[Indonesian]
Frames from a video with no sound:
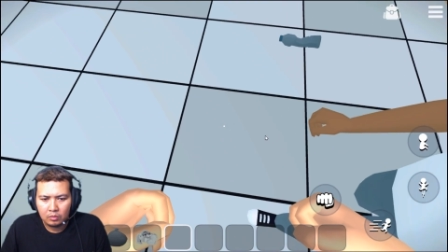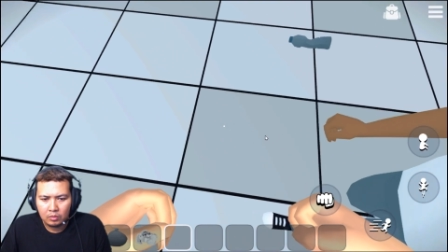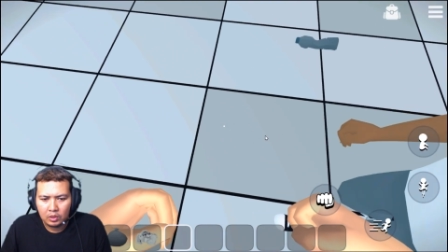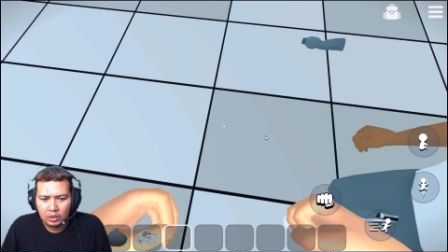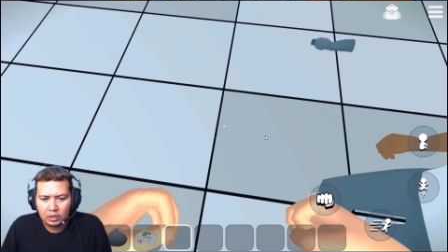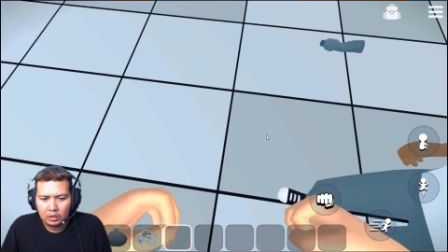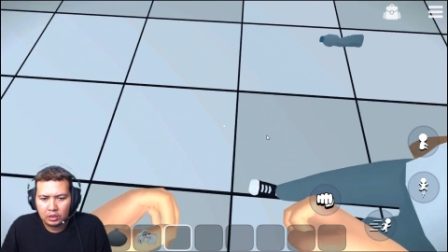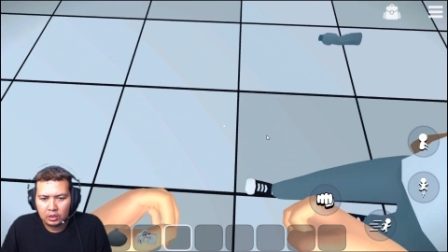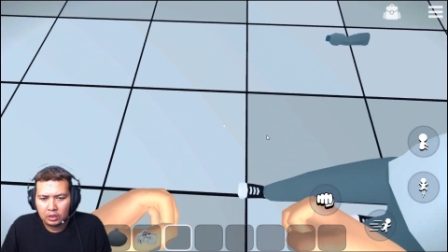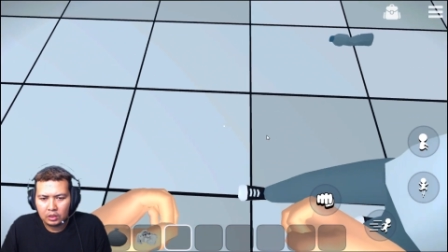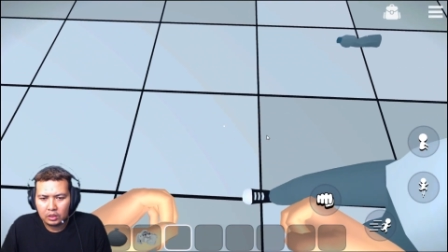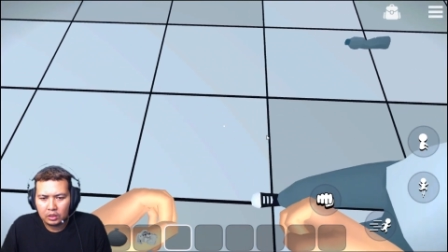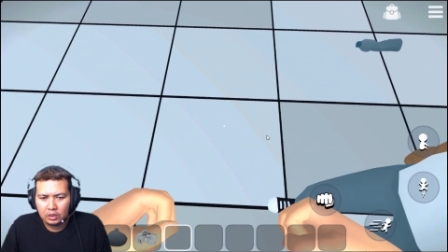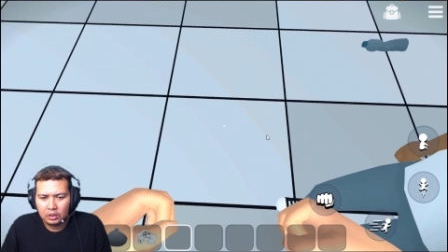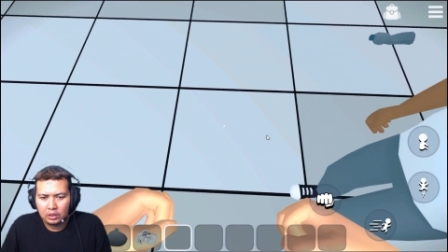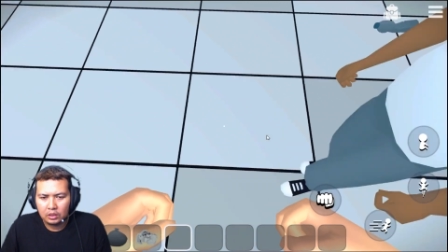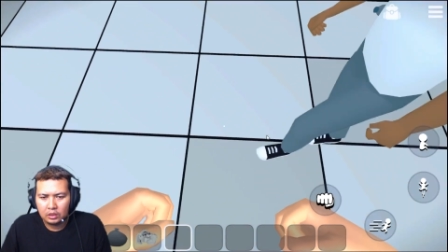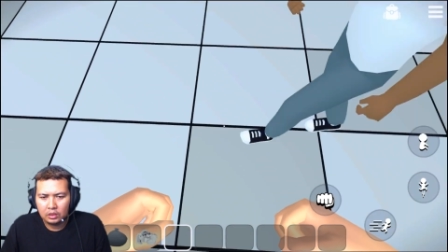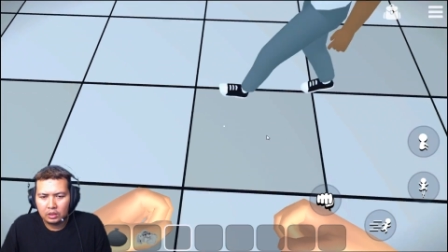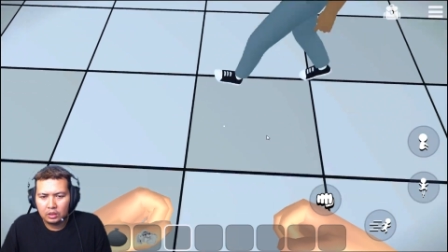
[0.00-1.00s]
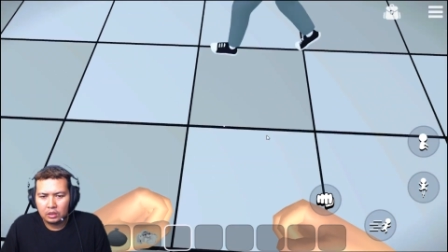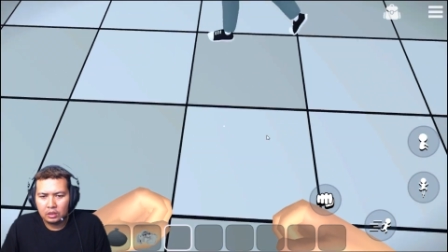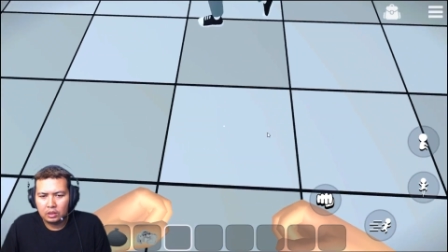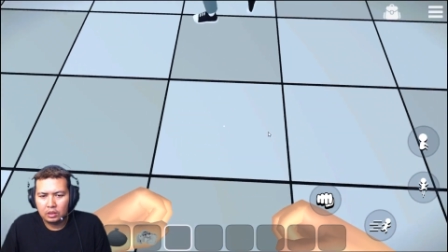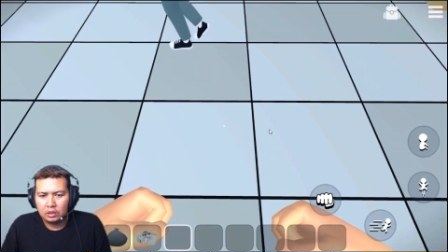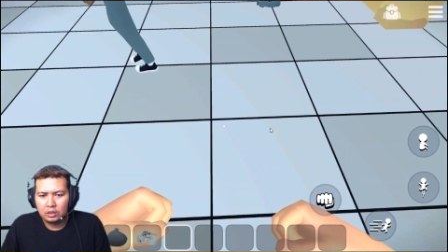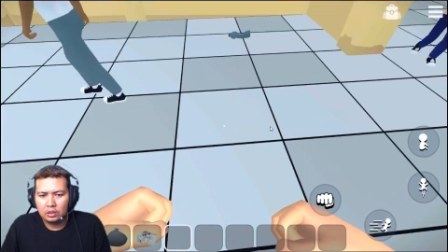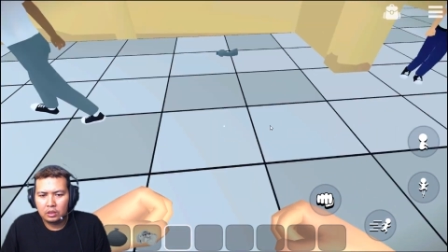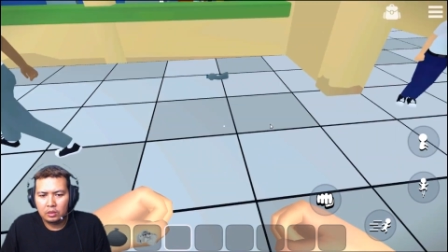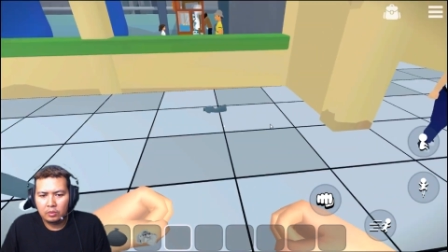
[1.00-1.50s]
mana tadi eh
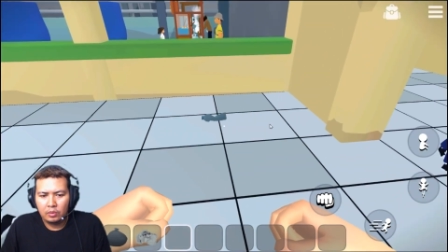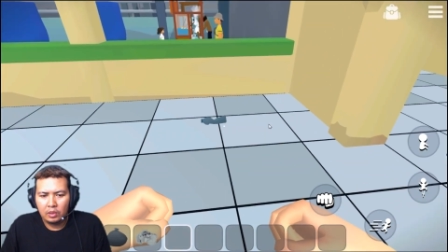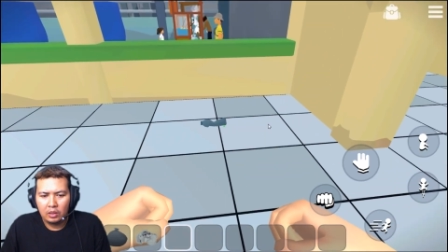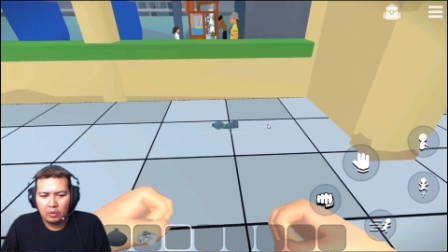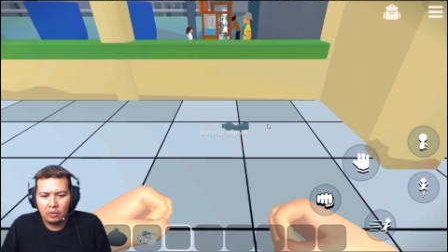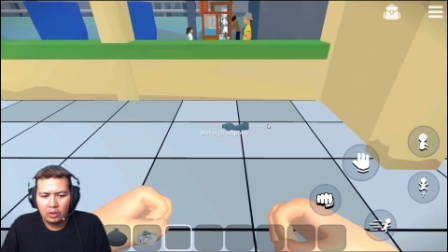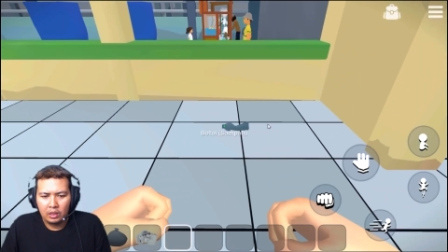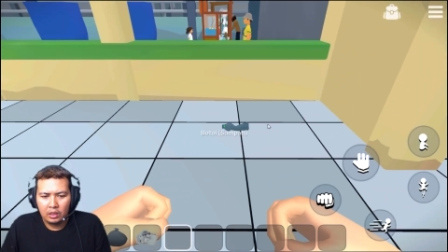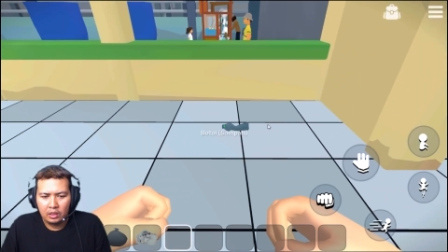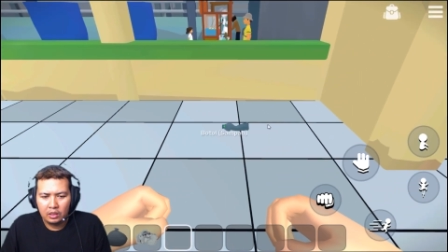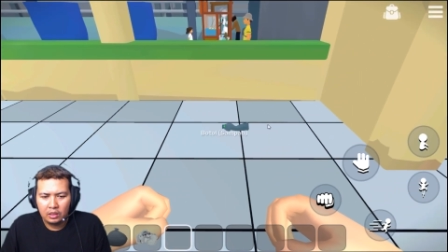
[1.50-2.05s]
hey, ke bawah